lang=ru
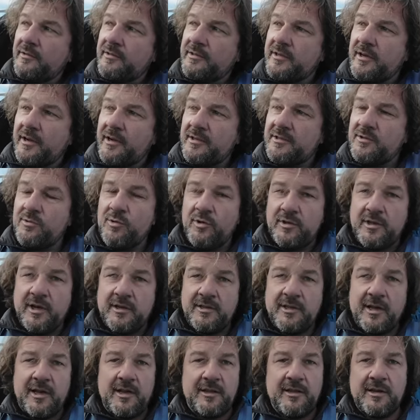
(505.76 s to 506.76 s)
скоростной и
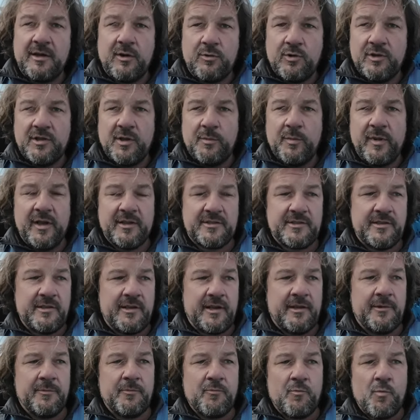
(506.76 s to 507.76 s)
так далее, а на какой-то
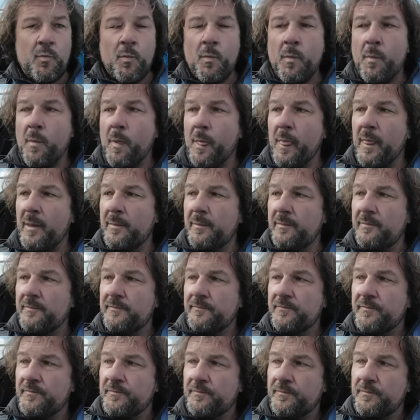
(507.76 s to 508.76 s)
местный ну,
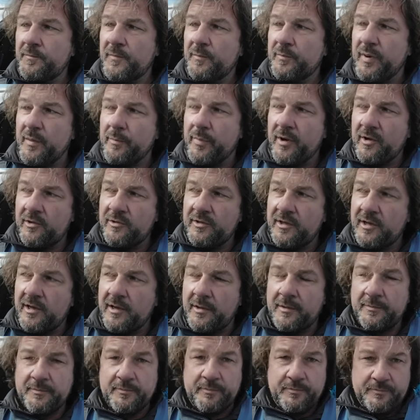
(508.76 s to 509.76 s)
попал
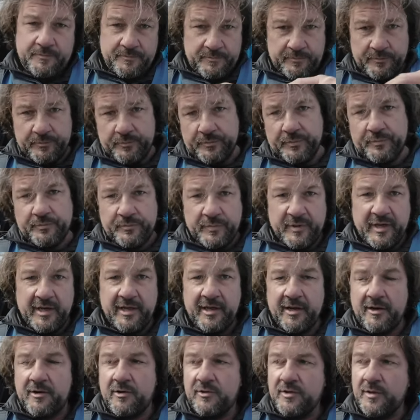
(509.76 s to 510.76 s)
на,
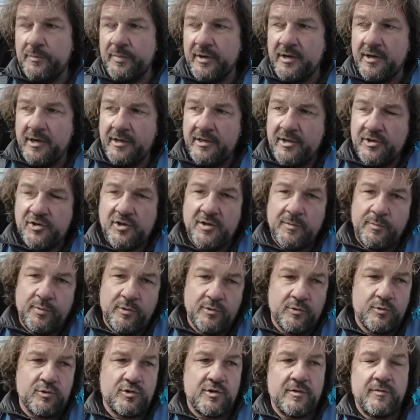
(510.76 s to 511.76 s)
переехал на пограничный
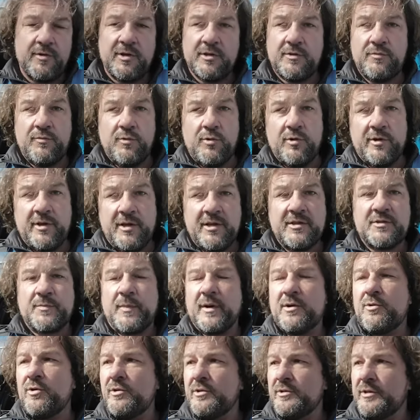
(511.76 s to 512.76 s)
пункт уже в Литву и
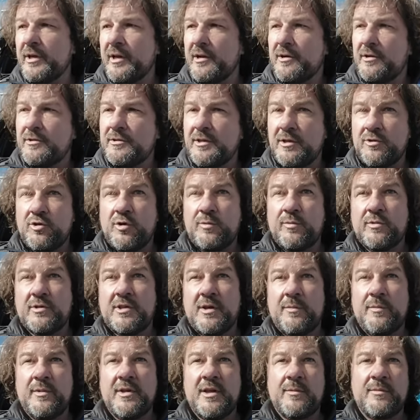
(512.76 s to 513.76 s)
спокойно доехал до дома, и
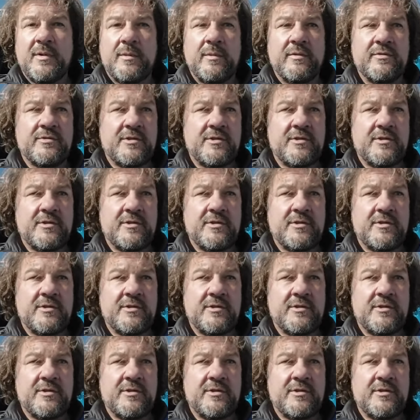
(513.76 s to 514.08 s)
там меня мама